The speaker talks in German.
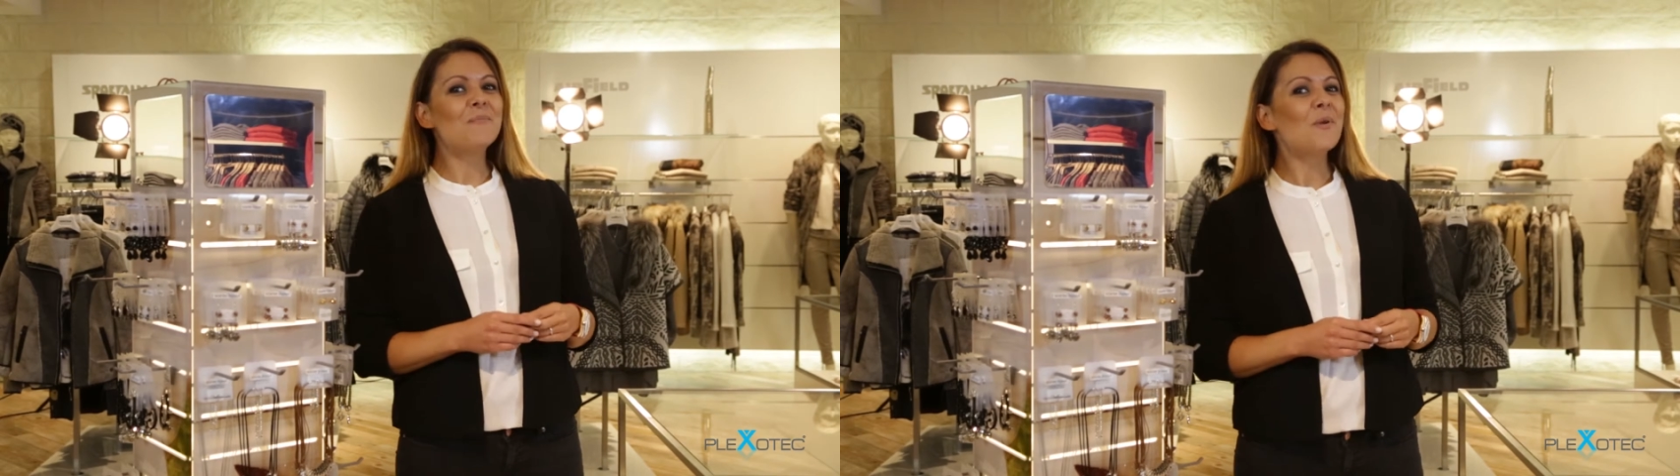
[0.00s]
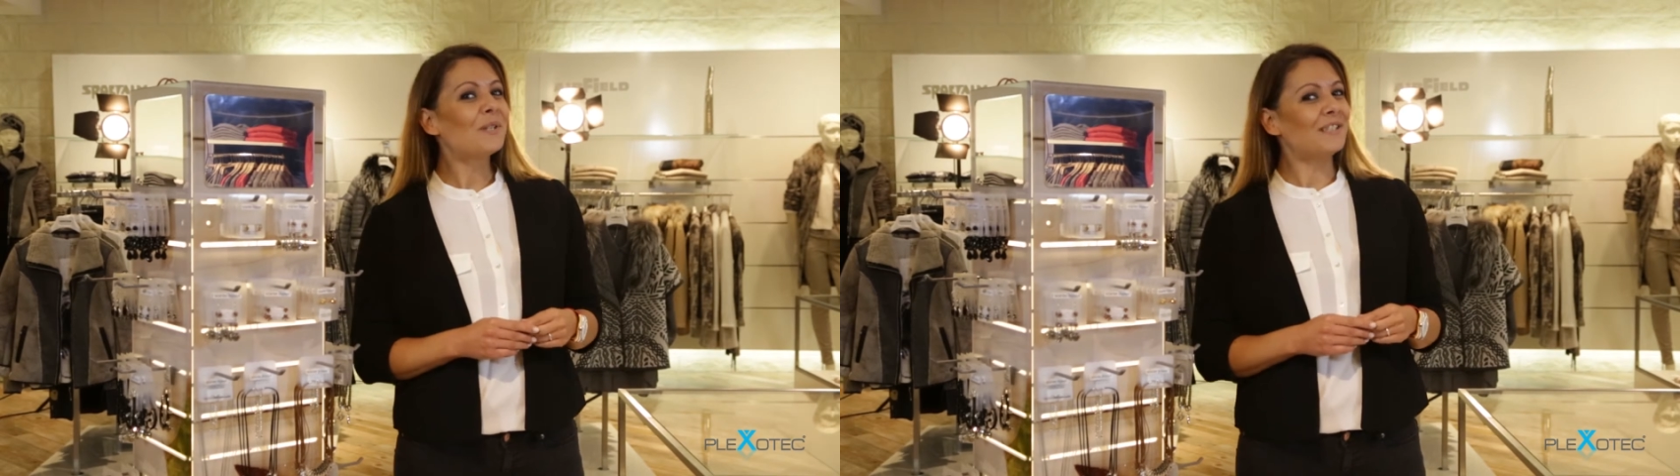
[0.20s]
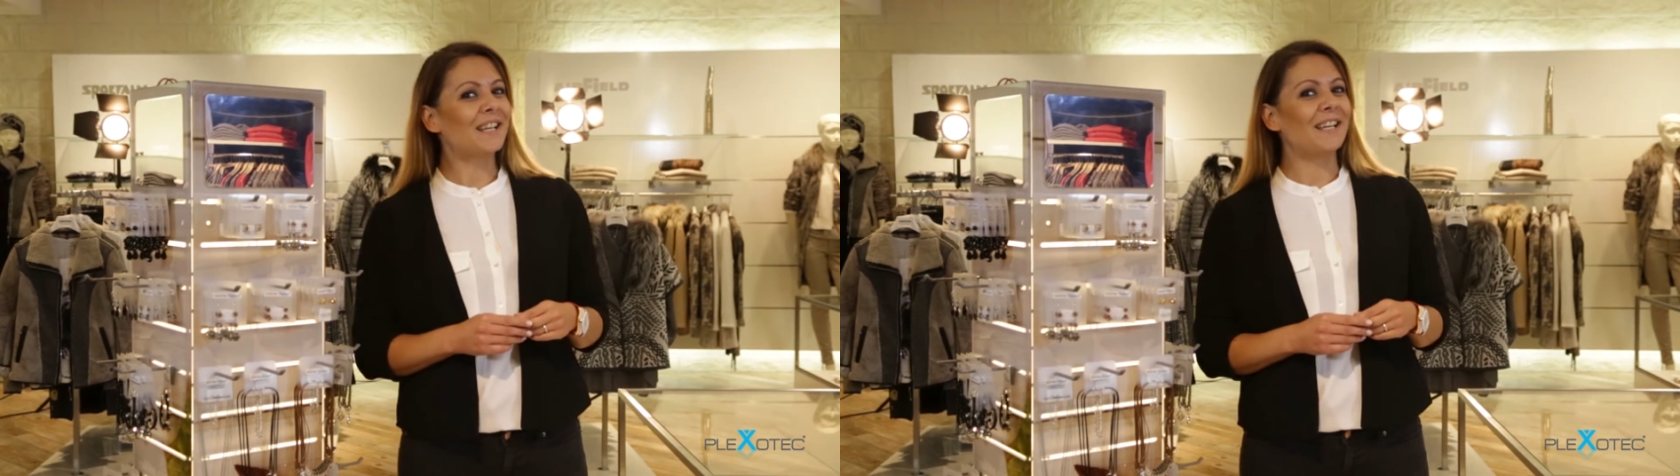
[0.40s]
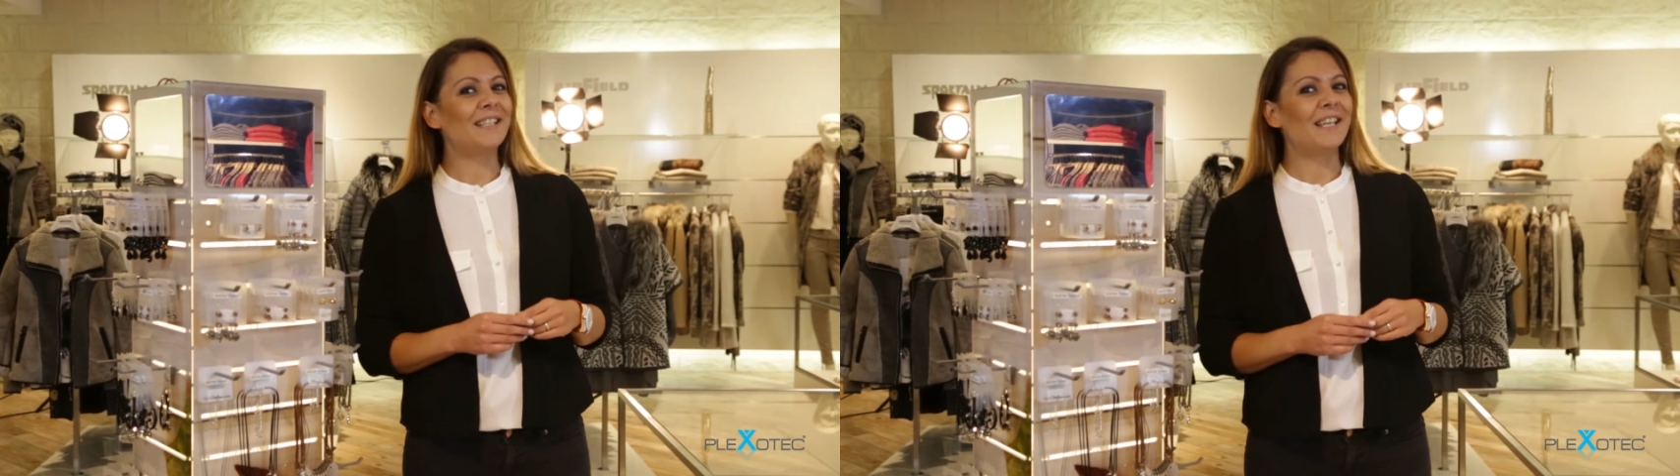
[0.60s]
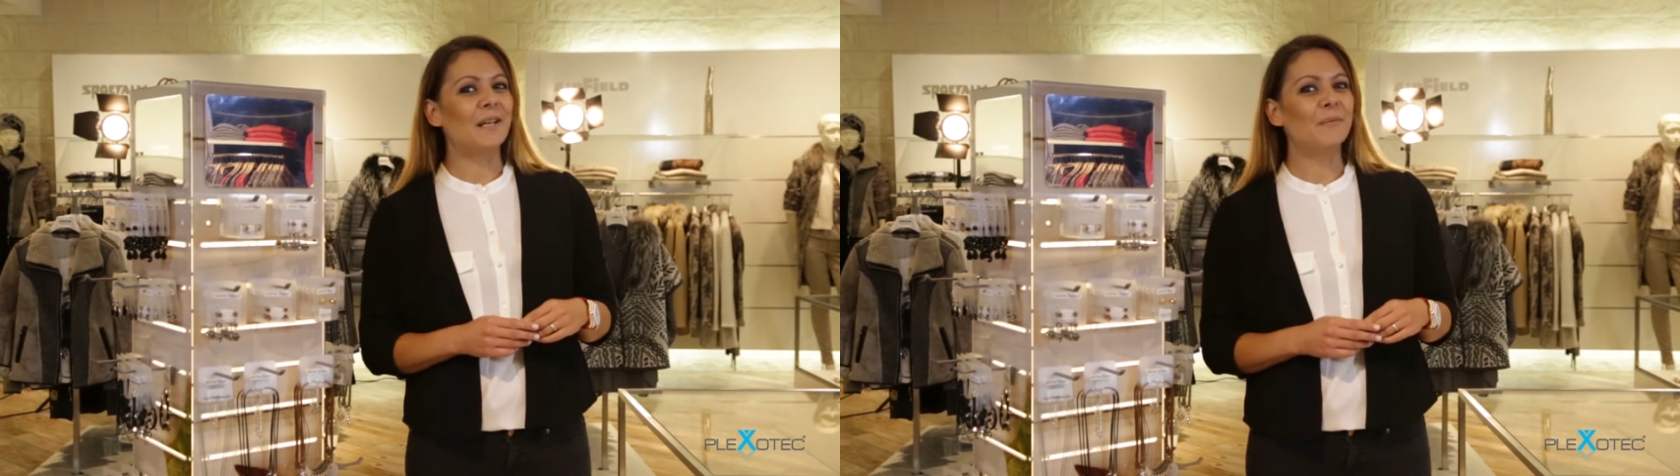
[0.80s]

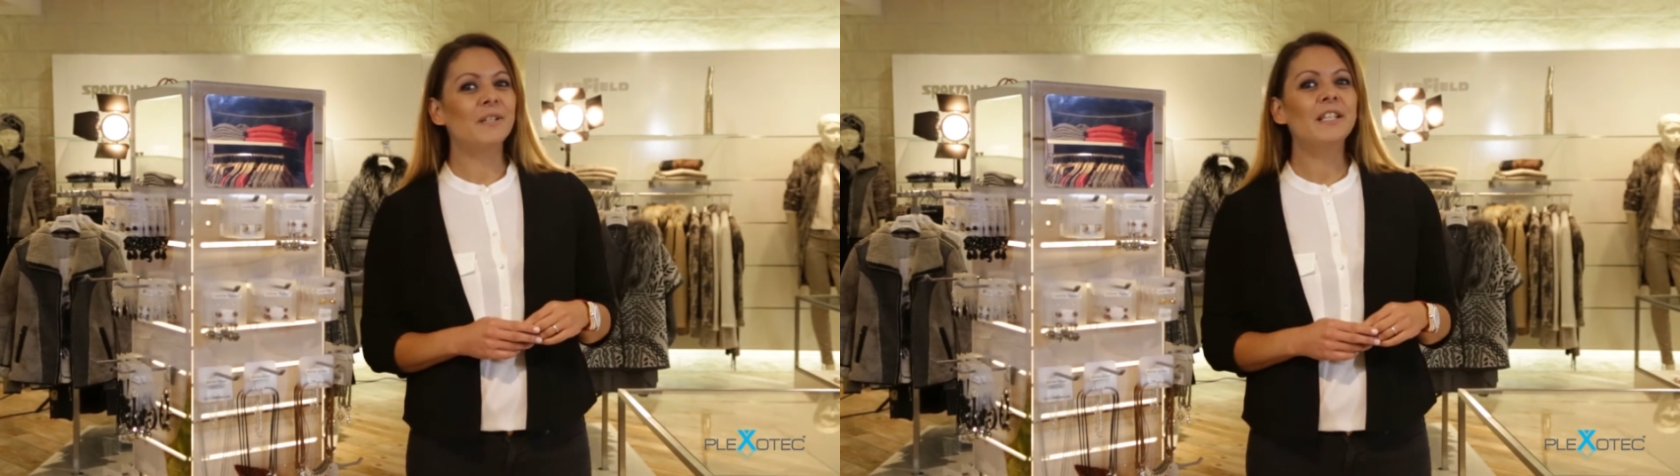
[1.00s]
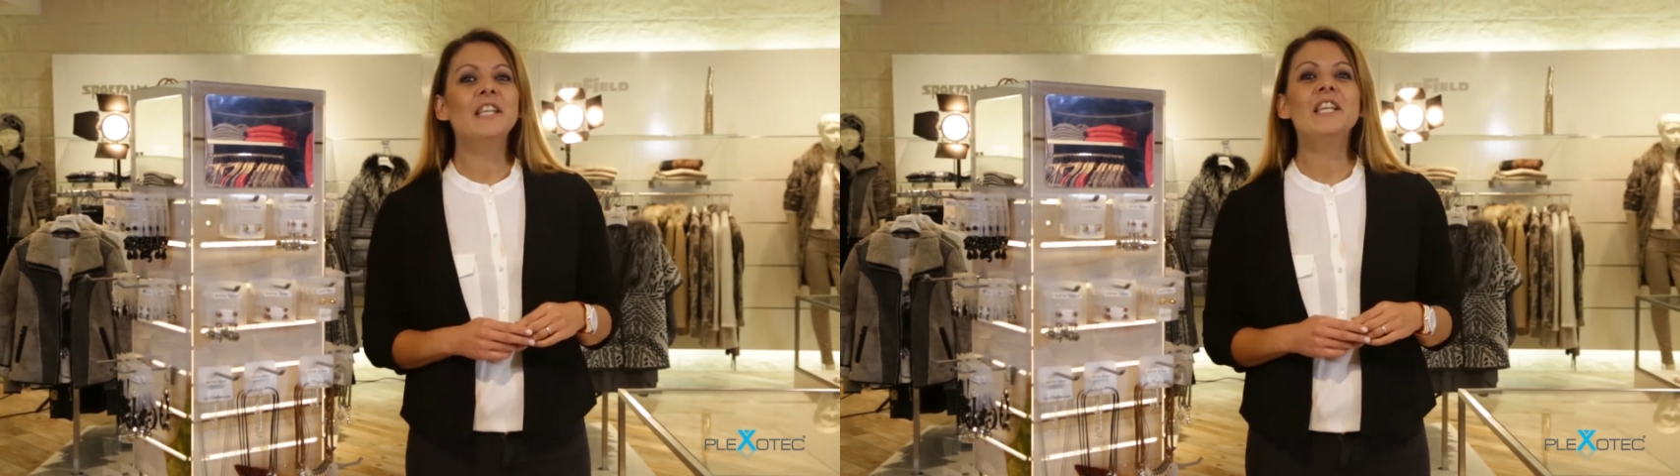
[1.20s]
Möglichkeit gäbe,